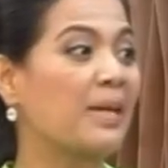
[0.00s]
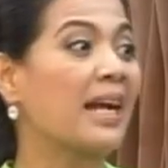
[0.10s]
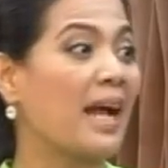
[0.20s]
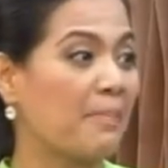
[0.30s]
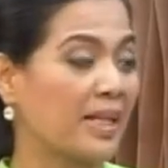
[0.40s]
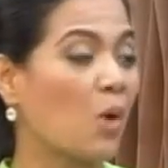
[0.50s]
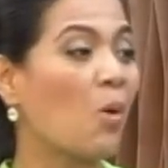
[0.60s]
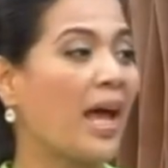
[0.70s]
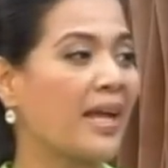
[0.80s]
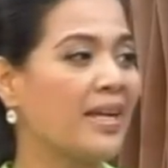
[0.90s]
พลังงานไปเท่า
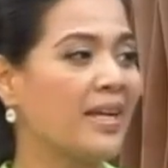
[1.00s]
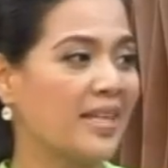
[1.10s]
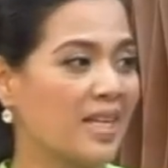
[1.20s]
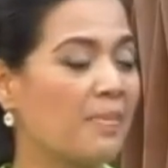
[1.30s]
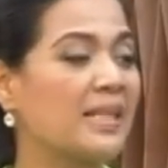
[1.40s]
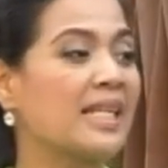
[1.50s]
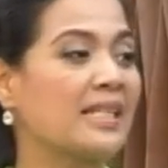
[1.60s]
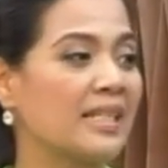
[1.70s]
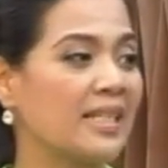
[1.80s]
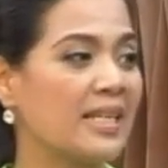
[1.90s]
ไหร่นี่ก็เป็นสิ่
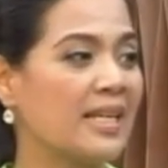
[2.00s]
งหนึ่ง